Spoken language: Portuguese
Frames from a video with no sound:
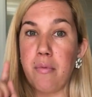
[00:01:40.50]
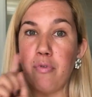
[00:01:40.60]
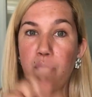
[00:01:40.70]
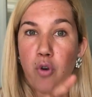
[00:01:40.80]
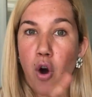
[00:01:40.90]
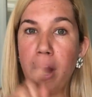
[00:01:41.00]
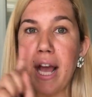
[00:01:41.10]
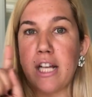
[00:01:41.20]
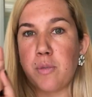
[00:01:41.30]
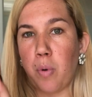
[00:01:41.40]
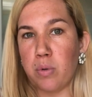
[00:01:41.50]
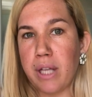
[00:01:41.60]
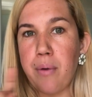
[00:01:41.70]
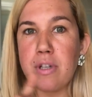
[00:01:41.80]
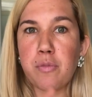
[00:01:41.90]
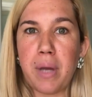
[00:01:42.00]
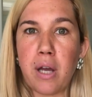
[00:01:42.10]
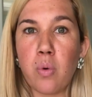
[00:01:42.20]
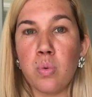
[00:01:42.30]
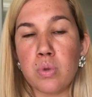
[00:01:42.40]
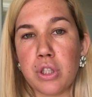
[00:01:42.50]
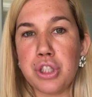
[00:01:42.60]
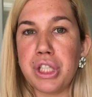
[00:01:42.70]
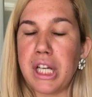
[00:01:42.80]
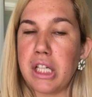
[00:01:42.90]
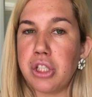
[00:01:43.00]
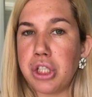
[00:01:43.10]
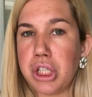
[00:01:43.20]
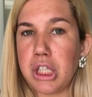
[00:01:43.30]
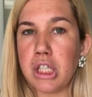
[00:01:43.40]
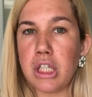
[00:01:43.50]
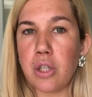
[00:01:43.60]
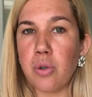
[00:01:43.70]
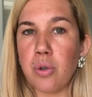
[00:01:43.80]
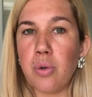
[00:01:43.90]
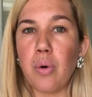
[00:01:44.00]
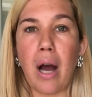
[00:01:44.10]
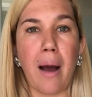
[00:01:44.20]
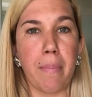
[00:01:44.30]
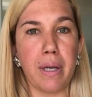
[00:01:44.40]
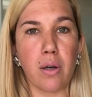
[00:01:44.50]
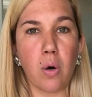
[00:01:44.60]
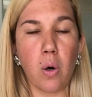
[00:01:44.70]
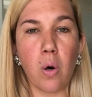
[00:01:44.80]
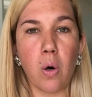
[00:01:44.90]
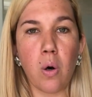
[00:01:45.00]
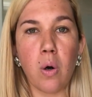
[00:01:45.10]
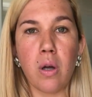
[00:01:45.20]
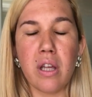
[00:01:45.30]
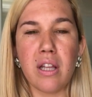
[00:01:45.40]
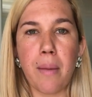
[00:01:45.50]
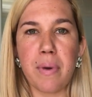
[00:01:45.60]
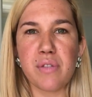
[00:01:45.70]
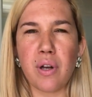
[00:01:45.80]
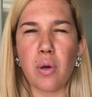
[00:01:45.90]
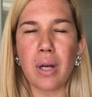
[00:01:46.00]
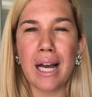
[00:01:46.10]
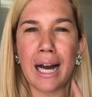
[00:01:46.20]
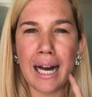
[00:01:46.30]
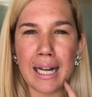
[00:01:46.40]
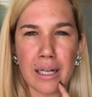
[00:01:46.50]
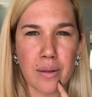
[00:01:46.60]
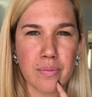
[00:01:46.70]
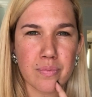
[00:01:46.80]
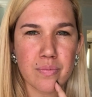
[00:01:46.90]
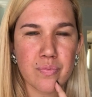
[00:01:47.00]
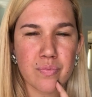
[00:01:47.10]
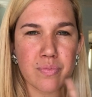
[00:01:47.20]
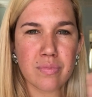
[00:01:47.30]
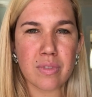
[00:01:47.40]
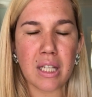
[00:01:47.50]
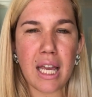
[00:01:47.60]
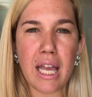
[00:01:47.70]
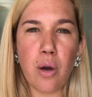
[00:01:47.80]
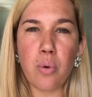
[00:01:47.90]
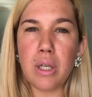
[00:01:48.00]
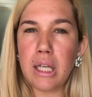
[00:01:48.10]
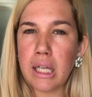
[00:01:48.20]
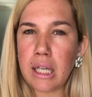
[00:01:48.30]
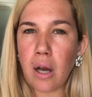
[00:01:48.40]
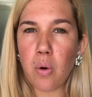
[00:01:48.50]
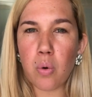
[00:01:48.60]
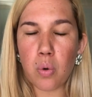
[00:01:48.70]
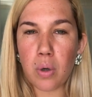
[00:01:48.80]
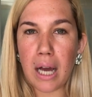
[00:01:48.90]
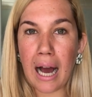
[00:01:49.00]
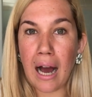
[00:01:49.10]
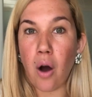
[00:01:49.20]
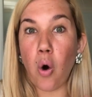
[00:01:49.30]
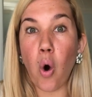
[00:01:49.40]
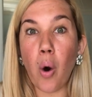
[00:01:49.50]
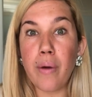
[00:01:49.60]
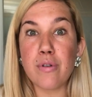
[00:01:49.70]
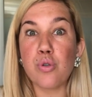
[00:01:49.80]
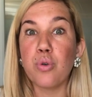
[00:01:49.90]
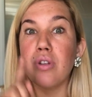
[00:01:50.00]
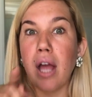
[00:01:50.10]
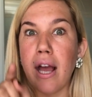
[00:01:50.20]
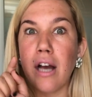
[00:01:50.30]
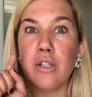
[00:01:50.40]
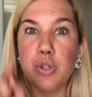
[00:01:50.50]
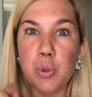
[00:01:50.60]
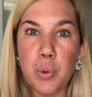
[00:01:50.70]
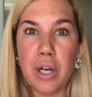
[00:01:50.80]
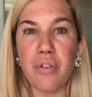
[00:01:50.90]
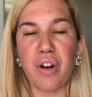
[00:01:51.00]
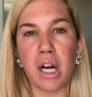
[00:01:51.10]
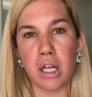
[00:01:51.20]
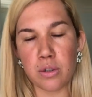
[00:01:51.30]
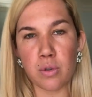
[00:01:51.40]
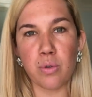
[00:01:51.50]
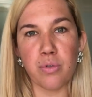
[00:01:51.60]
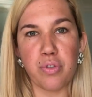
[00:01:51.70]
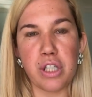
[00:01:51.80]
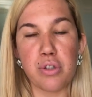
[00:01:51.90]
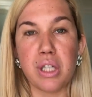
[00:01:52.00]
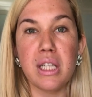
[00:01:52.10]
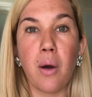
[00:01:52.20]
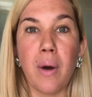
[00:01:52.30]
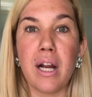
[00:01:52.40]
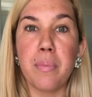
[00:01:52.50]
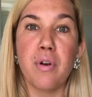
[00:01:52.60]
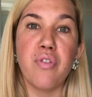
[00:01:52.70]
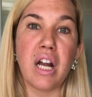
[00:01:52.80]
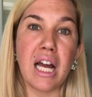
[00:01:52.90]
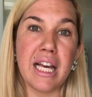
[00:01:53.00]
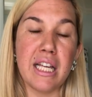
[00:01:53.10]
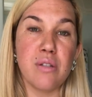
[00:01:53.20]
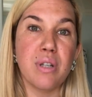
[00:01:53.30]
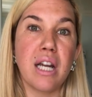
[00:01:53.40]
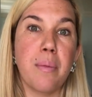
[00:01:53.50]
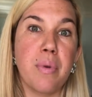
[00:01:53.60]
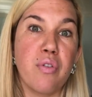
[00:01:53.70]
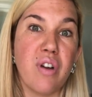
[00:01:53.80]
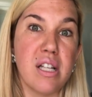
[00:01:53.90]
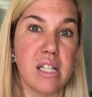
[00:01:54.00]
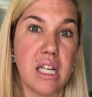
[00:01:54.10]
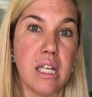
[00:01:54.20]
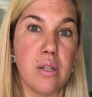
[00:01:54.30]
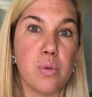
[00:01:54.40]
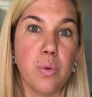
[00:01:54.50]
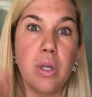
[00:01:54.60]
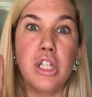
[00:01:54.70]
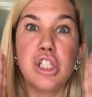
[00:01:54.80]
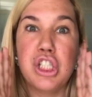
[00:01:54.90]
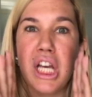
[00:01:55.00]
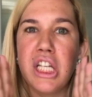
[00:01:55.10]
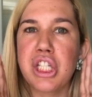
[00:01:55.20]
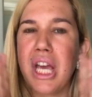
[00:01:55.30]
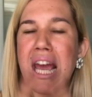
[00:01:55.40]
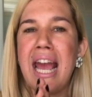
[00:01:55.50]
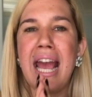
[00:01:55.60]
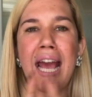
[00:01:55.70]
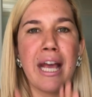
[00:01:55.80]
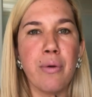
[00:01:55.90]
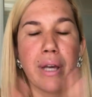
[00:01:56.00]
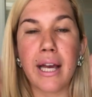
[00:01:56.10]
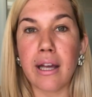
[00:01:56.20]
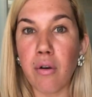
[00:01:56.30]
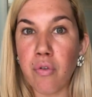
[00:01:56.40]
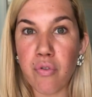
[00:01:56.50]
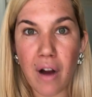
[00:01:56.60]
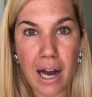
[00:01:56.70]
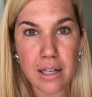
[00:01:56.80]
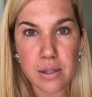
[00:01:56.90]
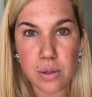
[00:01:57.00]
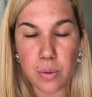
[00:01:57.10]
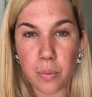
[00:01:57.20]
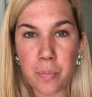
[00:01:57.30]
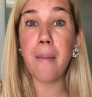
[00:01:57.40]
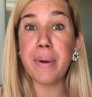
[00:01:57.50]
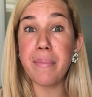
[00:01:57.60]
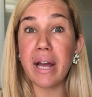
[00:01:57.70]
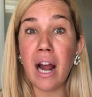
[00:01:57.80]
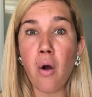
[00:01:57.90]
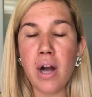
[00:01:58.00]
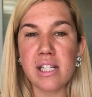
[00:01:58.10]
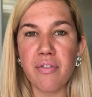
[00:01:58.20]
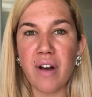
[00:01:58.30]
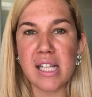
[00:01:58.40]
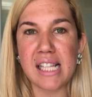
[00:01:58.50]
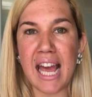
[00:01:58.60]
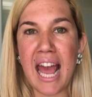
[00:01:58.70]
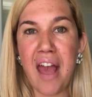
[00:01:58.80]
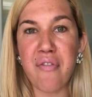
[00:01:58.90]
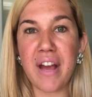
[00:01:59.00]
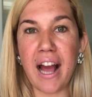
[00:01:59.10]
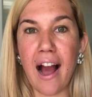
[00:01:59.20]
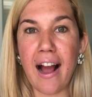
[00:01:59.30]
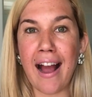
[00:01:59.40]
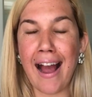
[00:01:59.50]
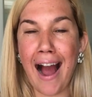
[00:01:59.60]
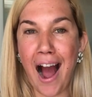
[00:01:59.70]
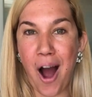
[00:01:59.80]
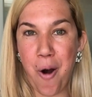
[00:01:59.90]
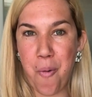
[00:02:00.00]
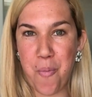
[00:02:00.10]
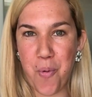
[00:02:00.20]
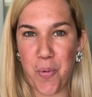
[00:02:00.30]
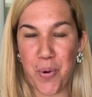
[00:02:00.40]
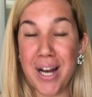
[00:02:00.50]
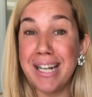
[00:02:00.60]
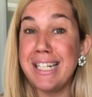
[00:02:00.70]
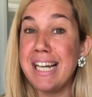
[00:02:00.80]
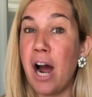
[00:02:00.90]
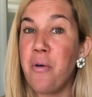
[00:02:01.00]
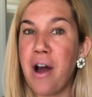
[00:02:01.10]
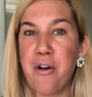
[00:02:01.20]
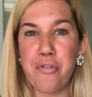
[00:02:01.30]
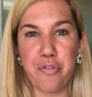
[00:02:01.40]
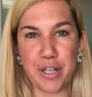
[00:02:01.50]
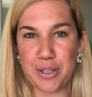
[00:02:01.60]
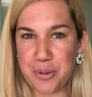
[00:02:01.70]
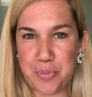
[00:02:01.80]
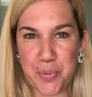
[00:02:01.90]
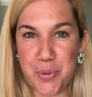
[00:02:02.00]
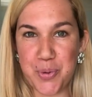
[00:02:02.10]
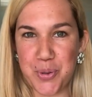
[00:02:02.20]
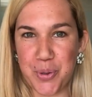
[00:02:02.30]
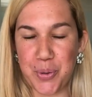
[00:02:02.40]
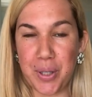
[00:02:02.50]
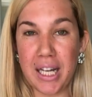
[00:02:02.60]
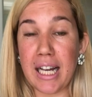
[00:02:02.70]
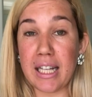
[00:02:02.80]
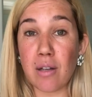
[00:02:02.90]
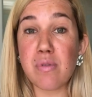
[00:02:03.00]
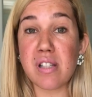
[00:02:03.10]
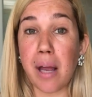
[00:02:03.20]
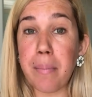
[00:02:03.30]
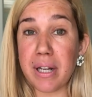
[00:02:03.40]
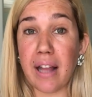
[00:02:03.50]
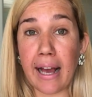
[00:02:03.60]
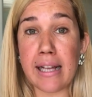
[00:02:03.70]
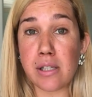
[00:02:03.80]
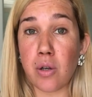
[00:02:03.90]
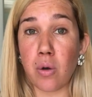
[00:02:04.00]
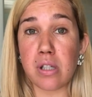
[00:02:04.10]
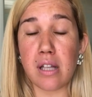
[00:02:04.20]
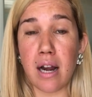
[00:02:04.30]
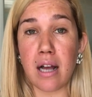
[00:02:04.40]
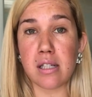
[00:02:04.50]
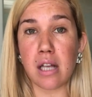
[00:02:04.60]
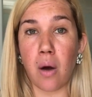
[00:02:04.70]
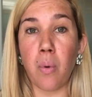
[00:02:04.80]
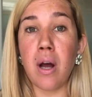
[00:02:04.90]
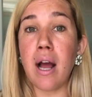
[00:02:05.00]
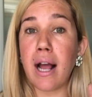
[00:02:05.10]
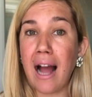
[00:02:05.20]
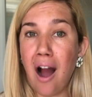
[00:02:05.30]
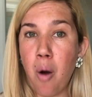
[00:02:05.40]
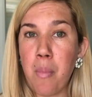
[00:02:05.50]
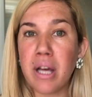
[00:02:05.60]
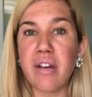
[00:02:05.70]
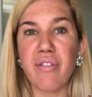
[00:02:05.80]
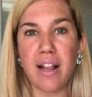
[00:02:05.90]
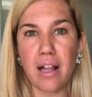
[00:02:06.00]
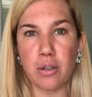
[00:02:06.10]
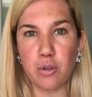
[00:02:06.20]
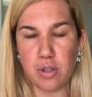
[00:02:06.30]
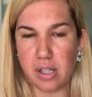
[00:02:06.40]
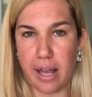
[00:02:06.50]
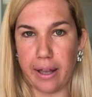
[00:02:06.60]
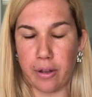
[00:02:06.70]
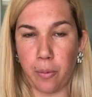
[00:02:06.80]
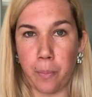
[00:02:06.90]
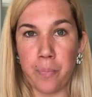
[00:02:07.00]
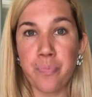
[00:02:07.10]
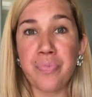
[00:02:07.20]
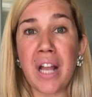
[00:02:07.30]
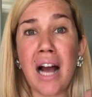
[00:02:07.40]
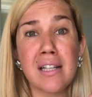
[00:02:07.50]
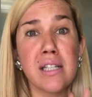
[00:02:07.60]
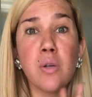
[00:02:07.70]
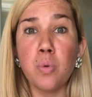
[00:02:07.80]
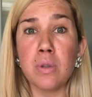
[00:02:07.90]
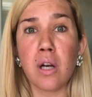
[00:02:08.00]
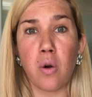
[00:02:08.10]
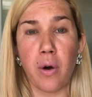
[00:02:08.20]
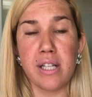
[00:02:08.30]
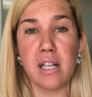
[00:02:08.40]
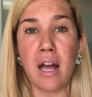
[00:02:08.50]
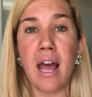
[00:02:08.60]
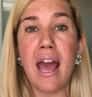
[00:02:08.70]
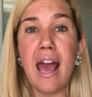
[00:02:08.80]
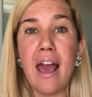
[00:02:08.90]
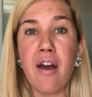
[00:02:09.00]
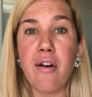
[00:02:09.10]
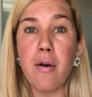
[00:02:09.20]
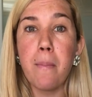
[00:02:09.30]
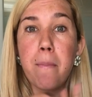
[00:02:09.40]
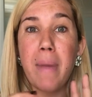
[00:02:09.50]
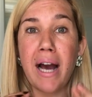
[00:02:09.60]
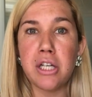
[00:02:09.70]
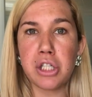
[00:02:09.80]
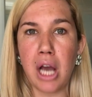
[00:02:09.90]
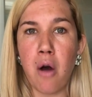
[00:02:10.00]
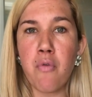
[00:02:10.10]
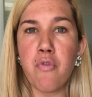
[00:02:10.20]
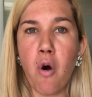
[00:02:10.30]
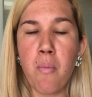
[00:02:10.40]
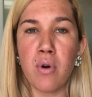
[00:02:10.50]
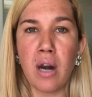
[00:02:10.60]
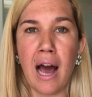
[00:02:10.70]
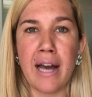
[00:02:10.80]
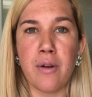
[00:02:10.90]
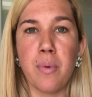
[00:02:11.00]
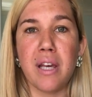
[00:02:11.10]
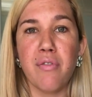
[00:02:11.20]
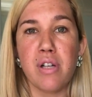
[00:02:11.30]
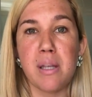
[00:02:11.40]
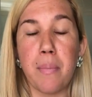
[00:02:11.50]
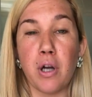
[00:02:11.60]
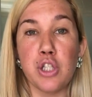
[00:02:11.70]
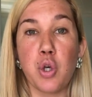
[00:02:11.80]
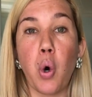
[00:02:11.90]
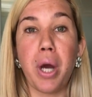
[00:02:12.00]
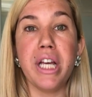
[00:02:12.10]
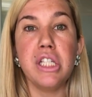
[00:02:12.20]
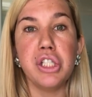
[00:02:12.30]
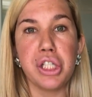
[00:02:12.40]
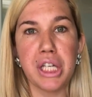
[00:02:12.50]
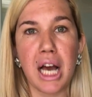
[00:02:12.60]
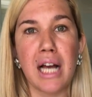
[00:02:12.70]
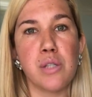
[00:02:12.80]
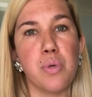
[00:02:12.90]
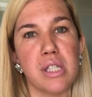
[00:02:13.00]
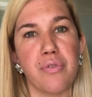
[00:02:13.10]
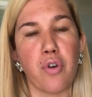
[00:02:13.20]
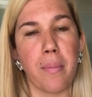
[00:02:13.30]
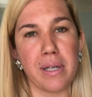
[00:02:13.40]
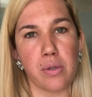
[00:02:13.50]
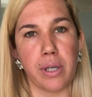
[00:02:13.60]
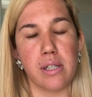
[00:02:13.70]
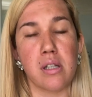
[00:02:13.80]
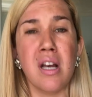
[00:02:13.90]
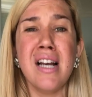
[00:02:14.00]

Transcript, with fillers: Foi, respondeu as perguntas direitinho, aplicou e depois falou: "Cara, eu li em algum lugar ou eu escutei a Júlia falando num vídeo que não era para eu falar isso, que era para eu fazer isso. Gente, errei, o que que eu faço? A primeira coisa a fazer é ficar calmo. Não é o fim do mundo. Então sempre tenha isso em consideração. Calma que vai dar tudo certo. A segunda coisa é baixar um formulário que você pode corrigir as suas informações.